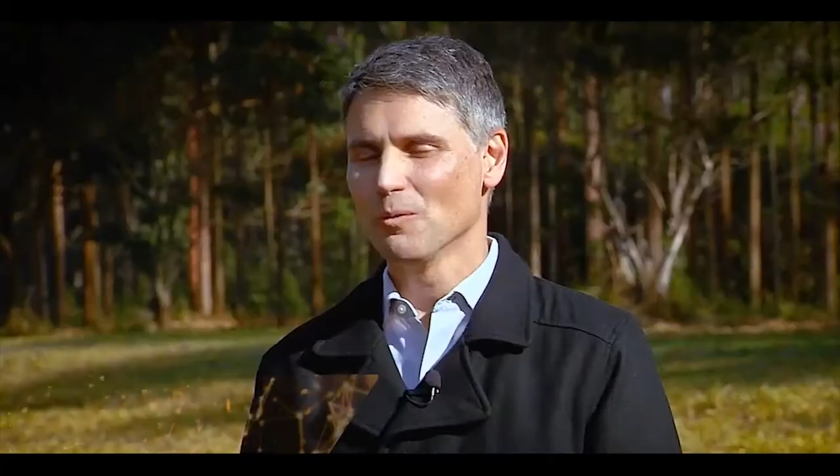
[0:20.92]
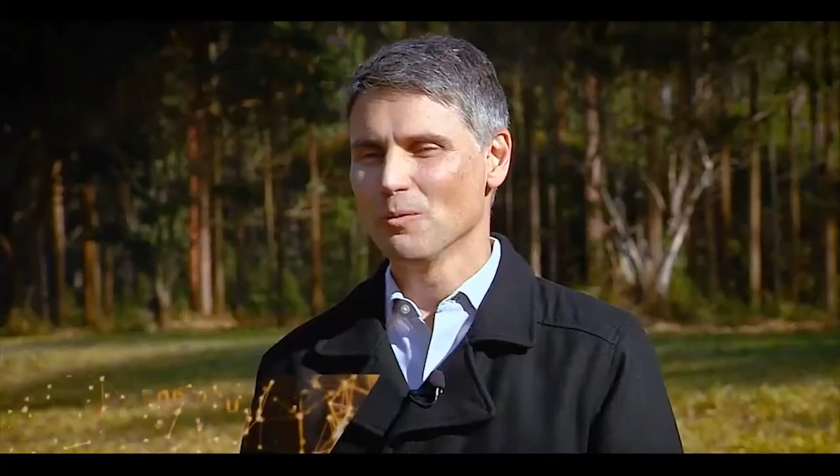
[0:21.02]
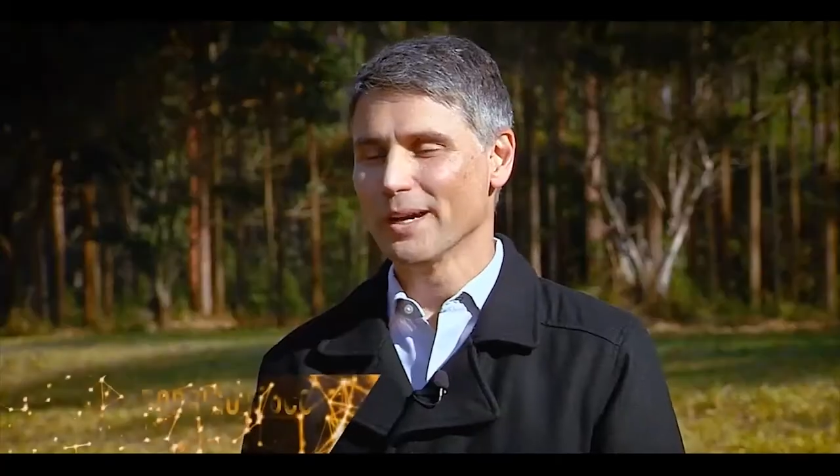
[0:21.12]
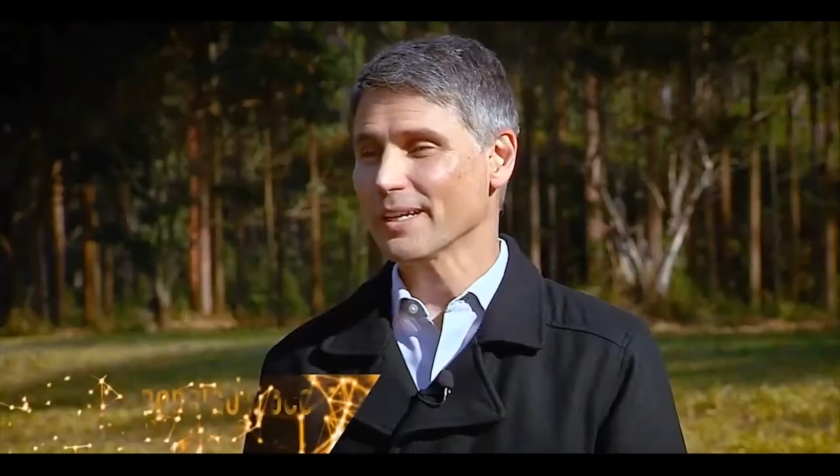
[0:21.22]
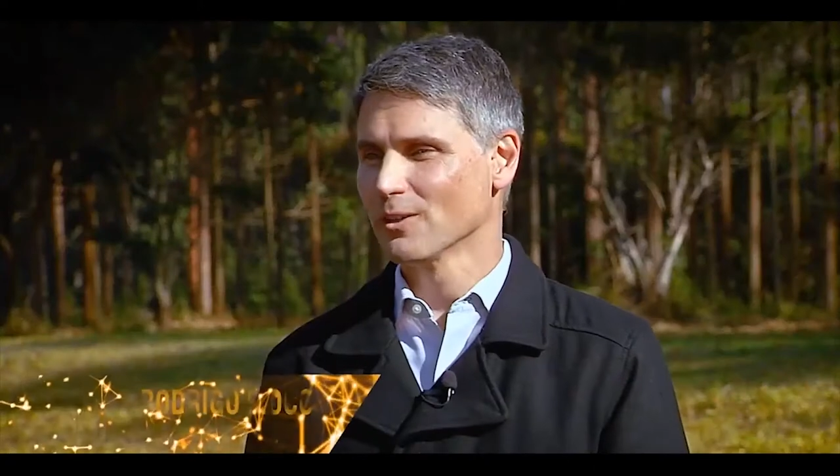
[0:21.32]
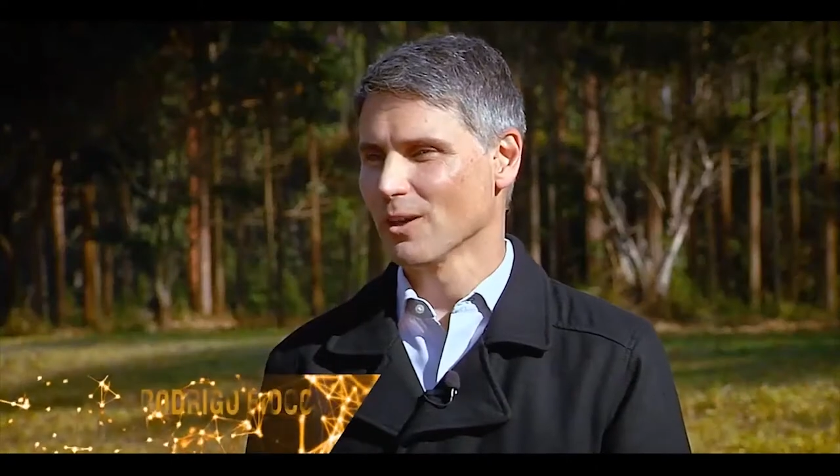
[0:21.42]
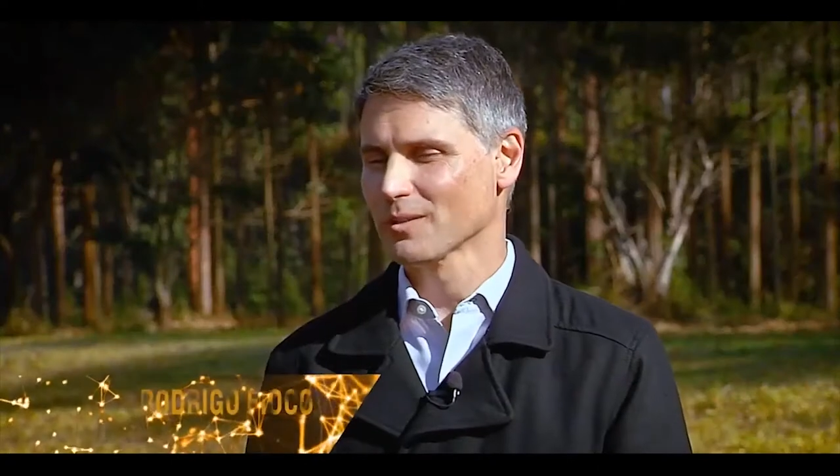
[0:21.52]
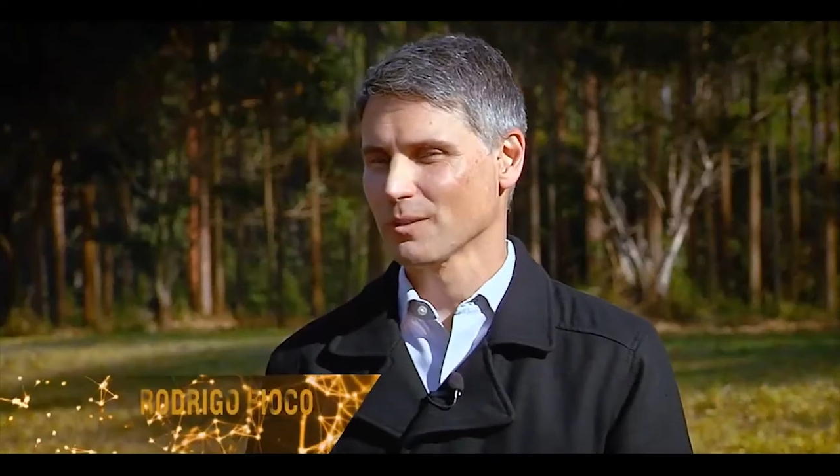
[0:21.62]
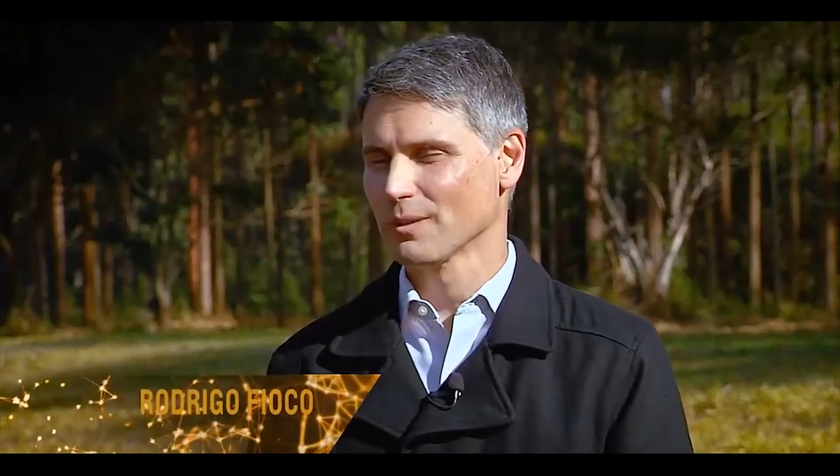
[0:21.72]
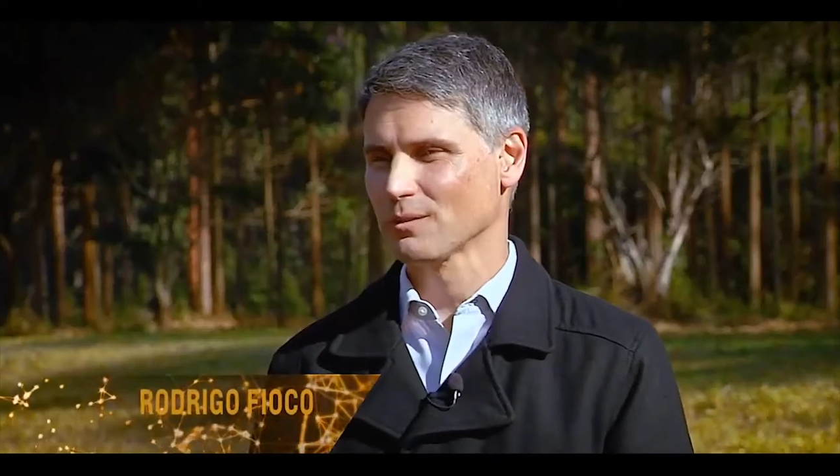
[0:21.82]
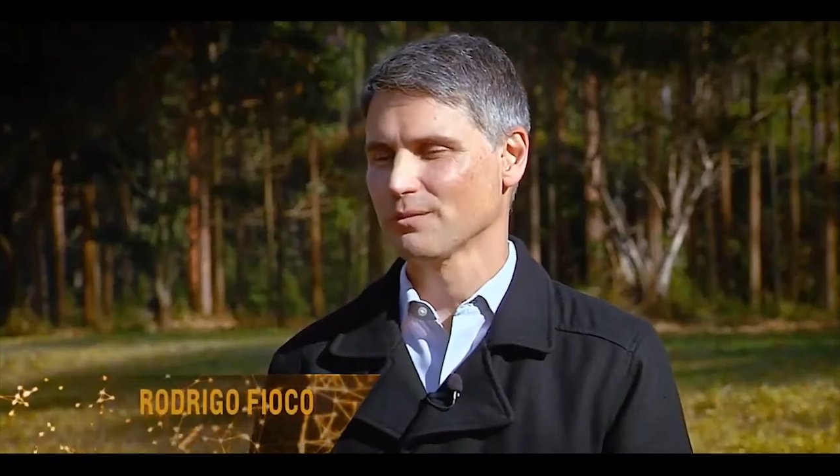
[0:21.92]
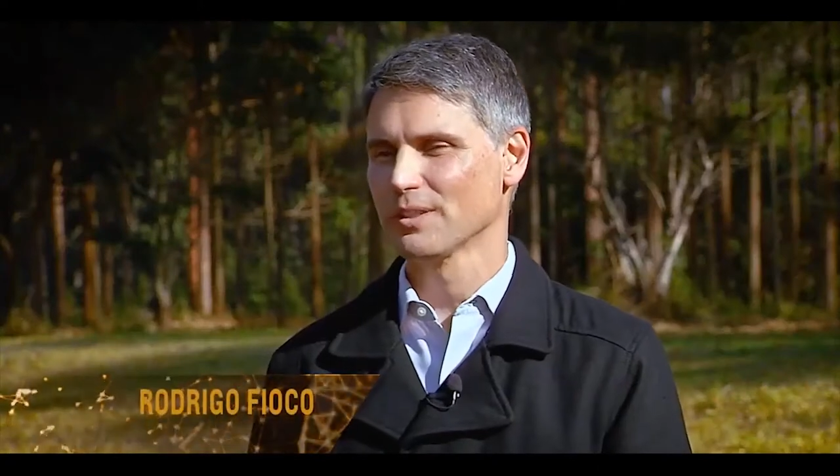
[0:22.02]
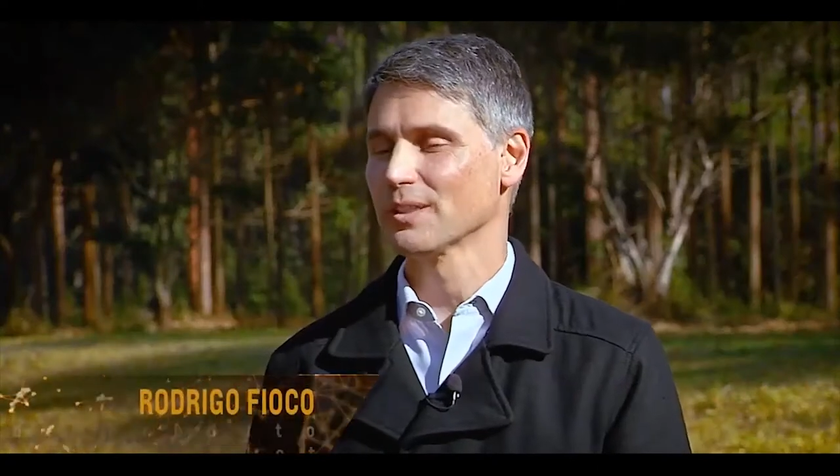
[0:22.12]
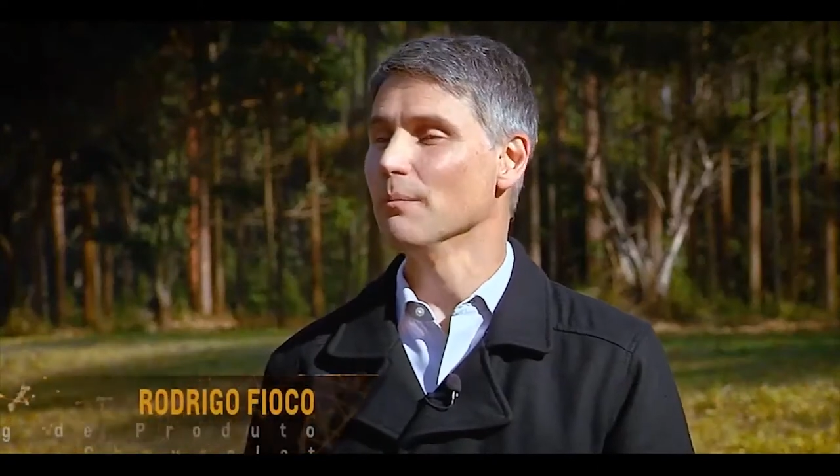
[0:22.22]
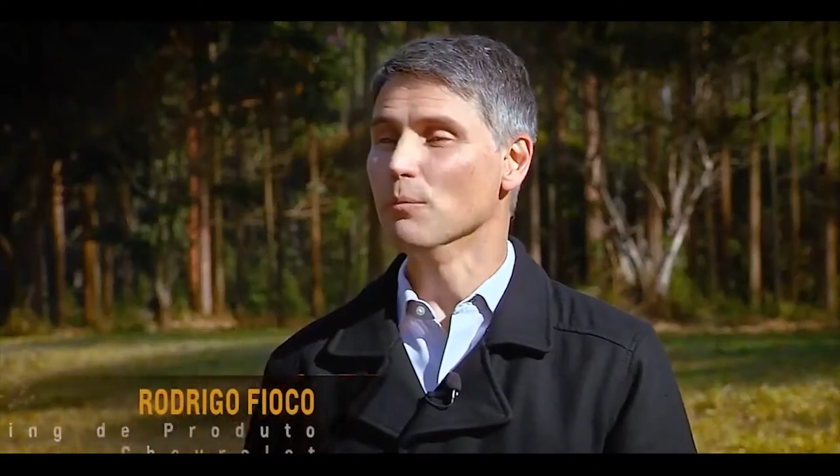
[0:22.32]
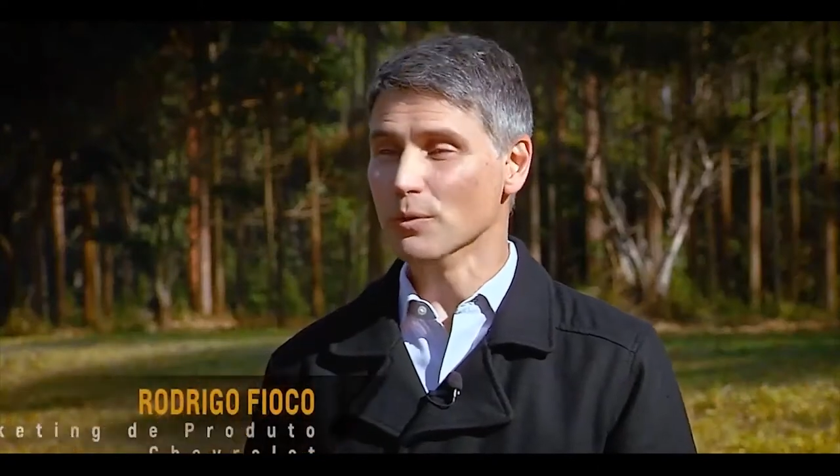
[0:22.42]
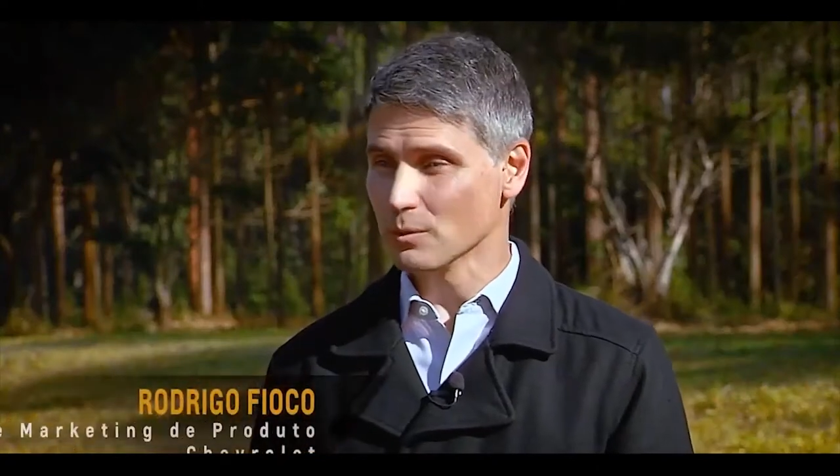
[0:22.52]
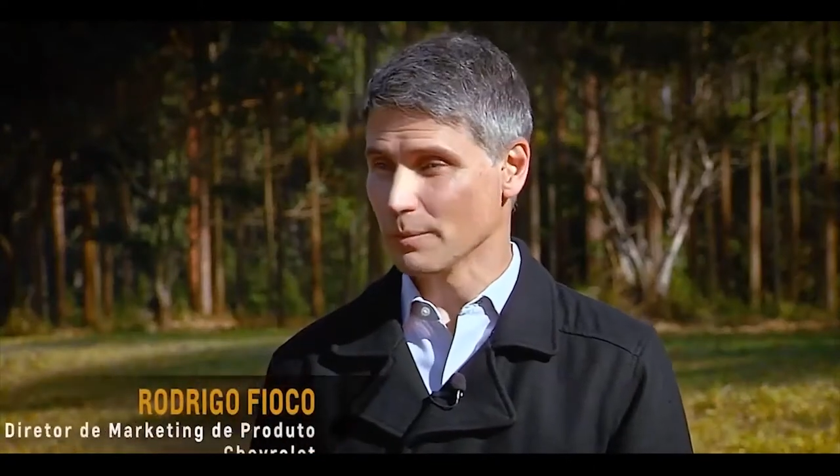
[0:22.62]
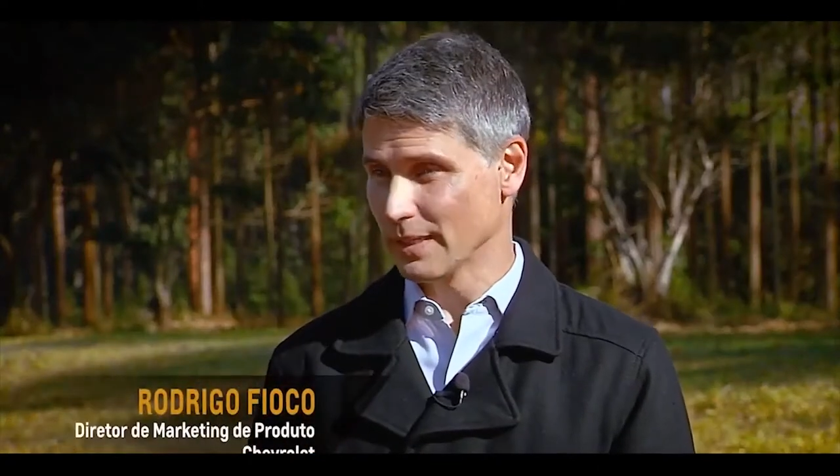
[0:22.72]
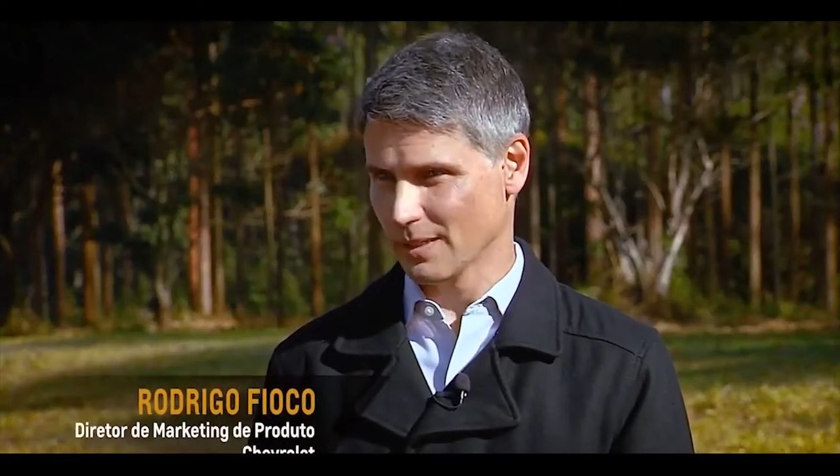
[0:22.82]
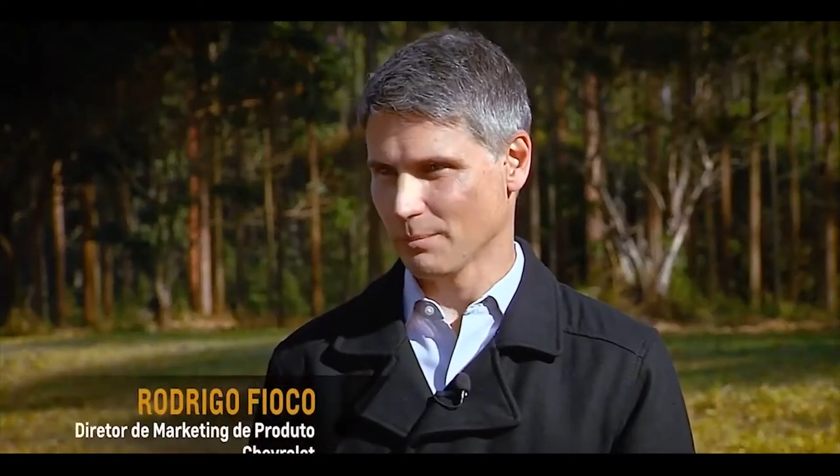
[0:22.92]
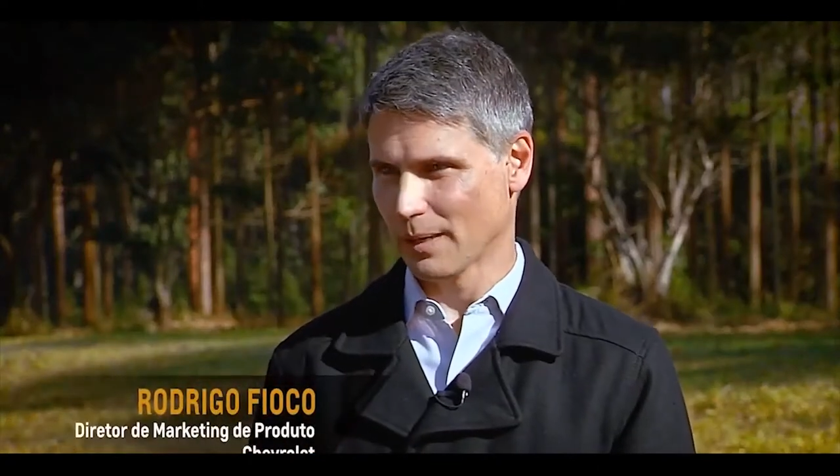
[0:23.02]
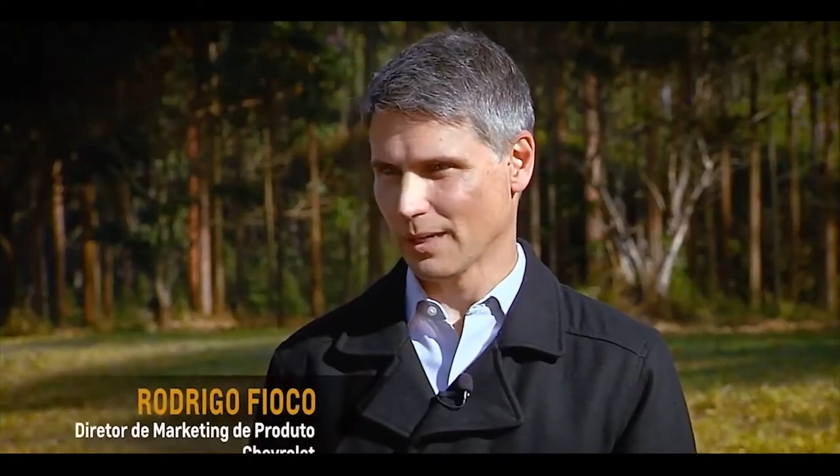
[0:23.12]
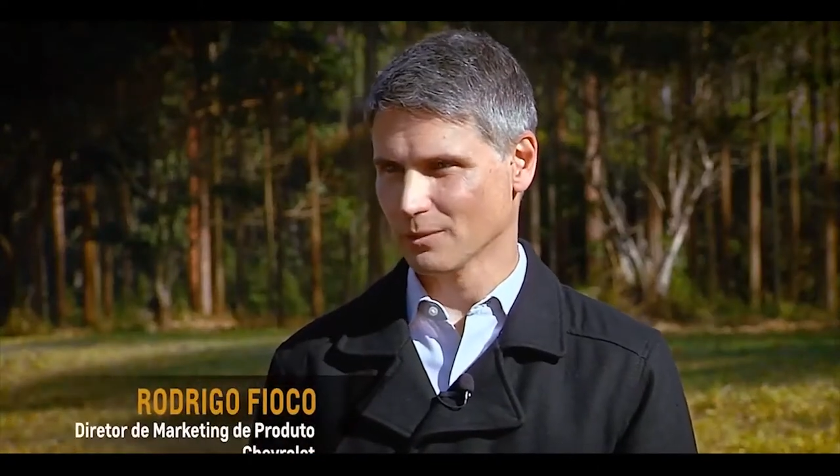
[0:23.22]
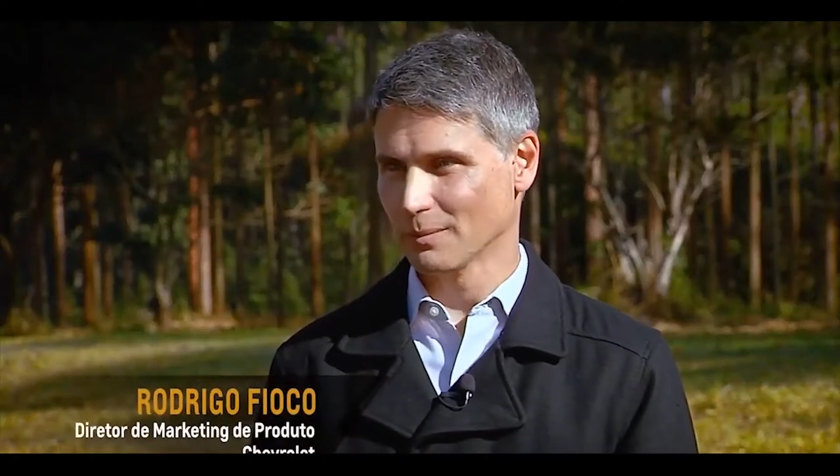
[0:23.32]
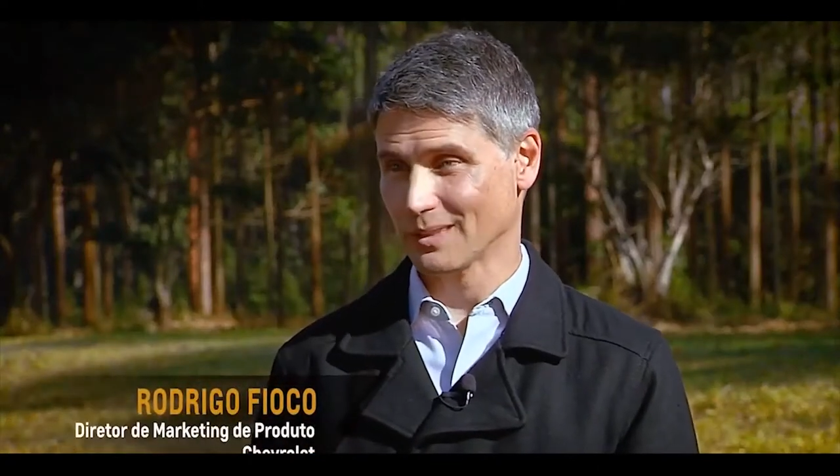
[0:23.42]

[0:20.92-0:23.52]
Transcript: O Equinox é um SUV já muito bem equipado,